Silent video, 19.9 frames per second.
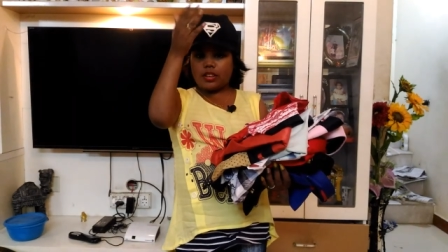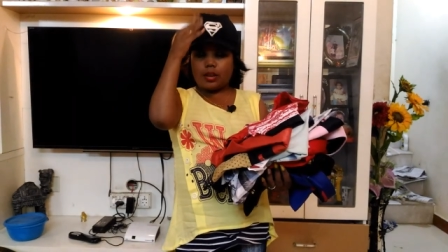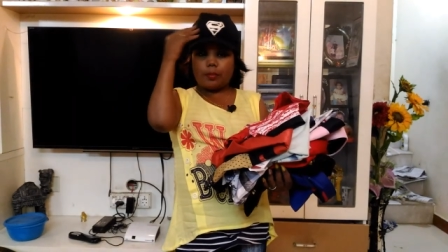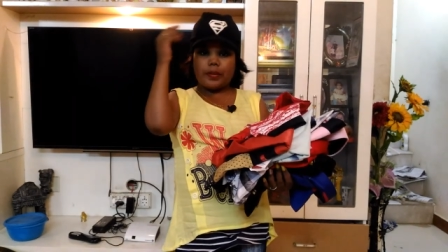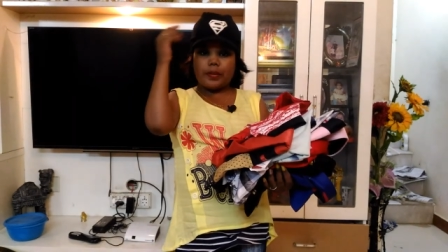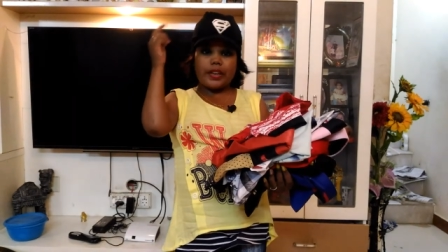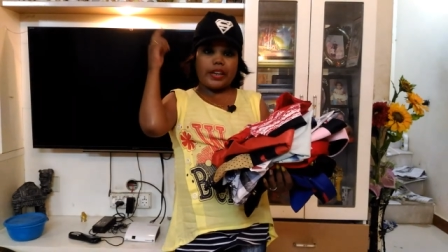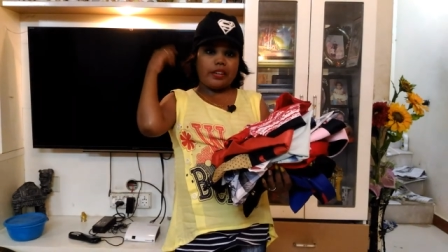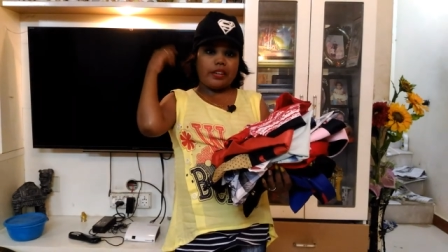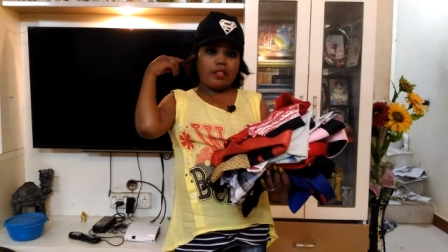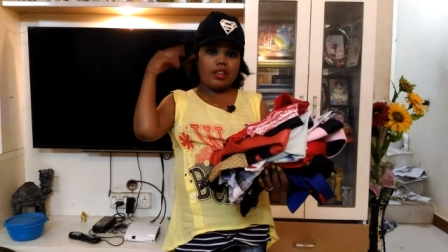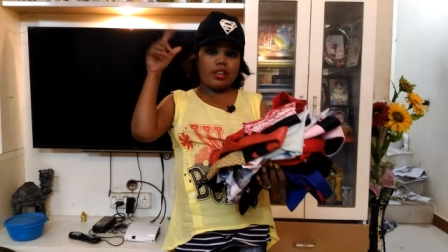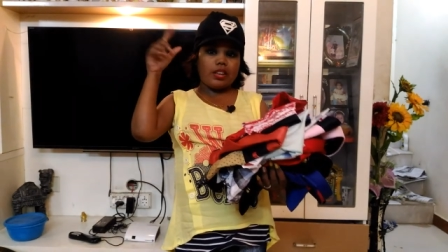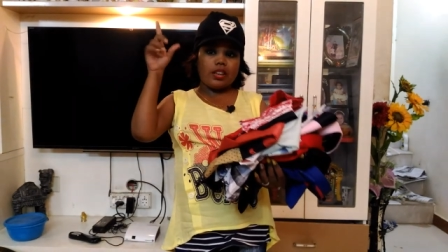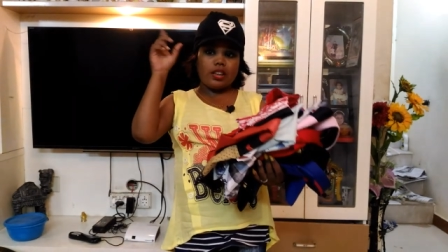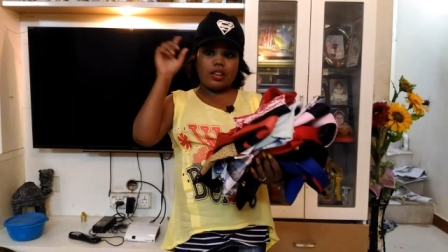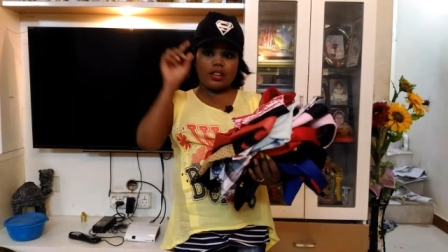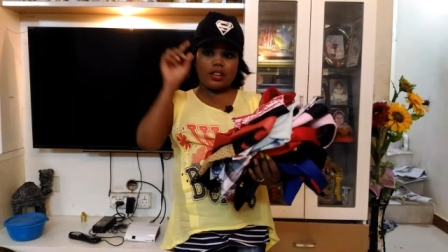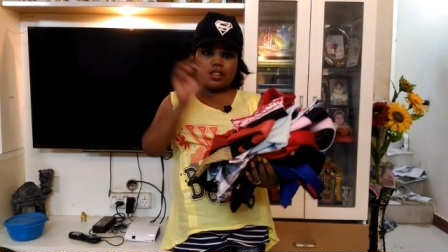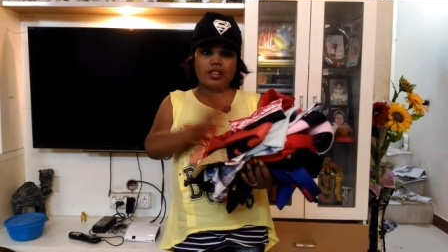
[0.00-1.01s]
என் பின்னாடி வந்து
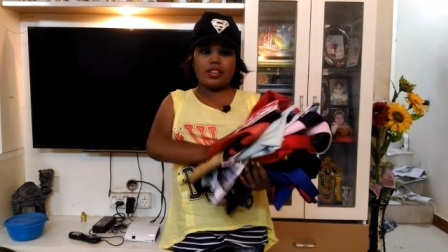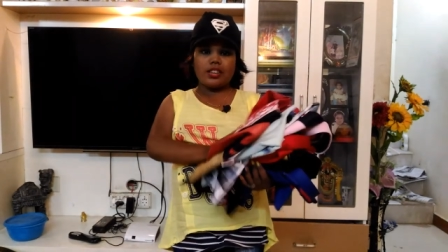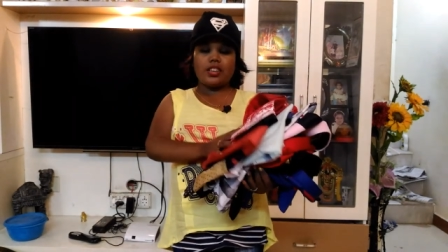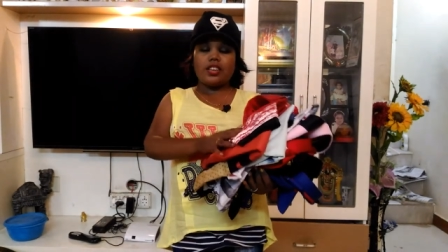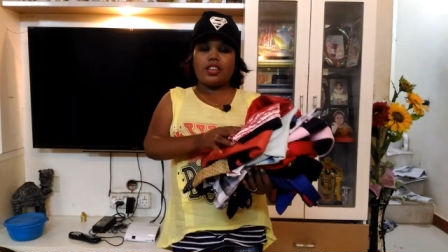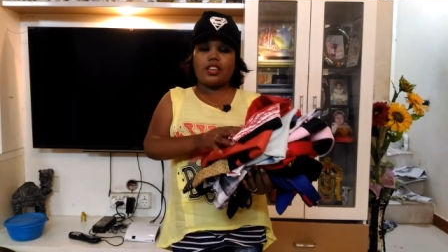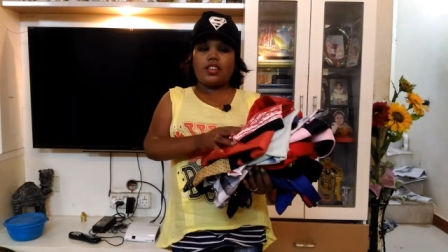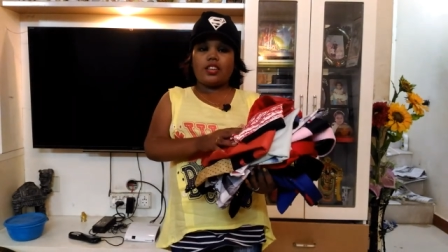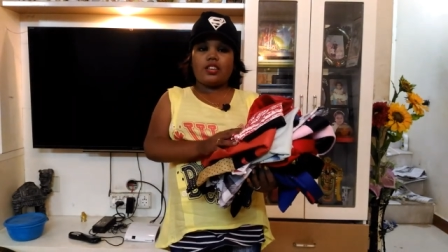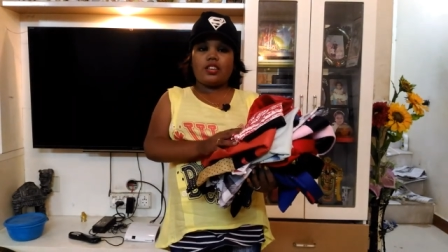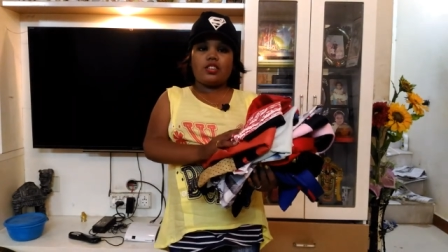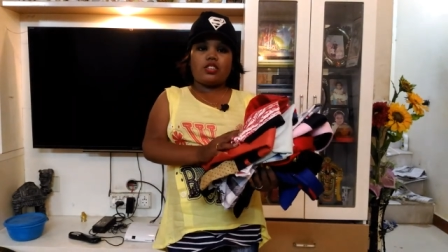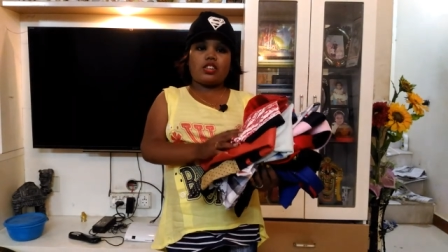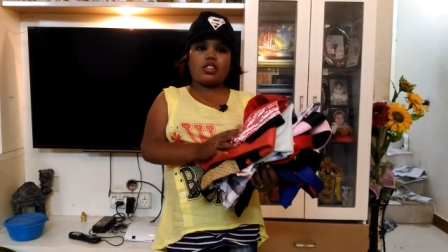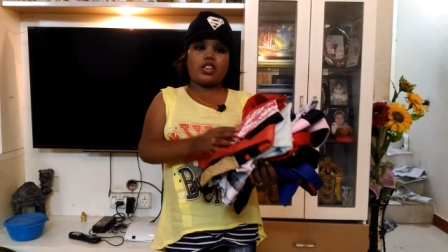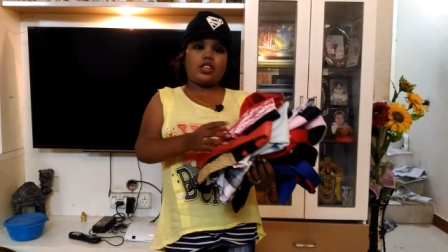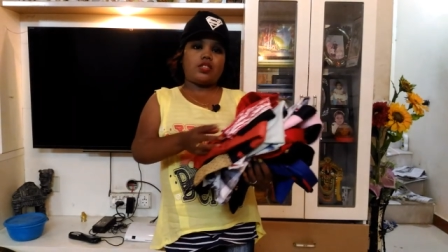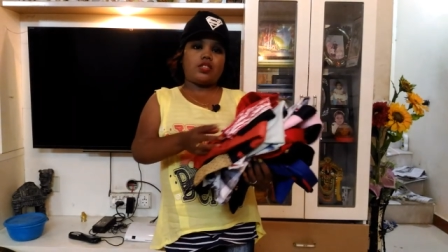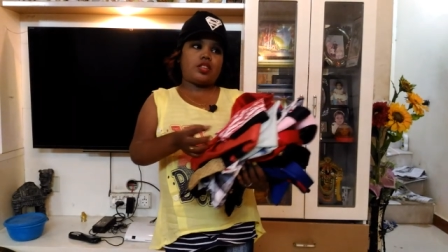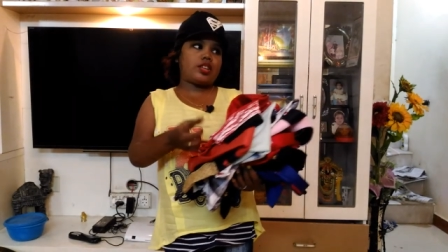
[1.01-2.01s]
நில்லு
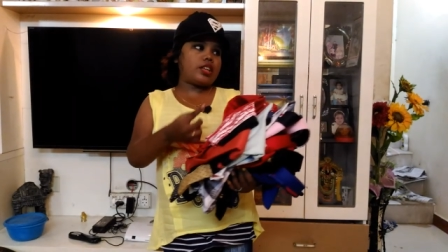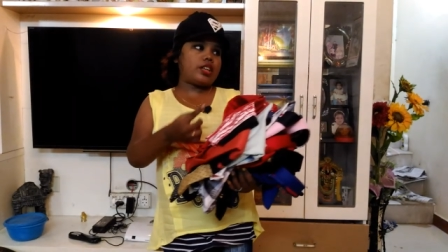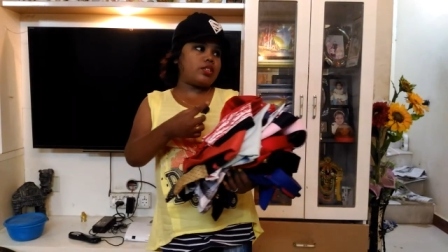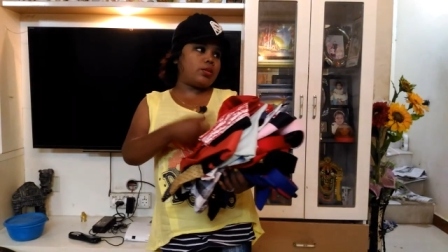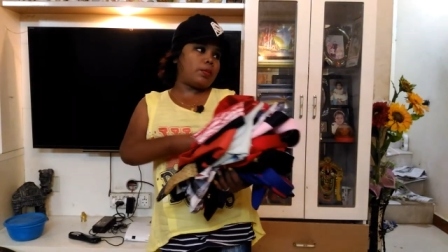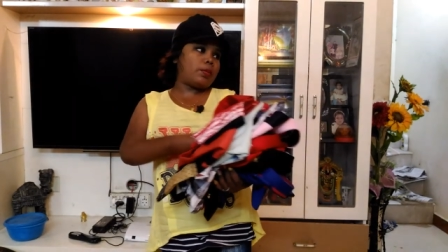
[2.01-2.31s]
ஸோ இவன் சைஸ்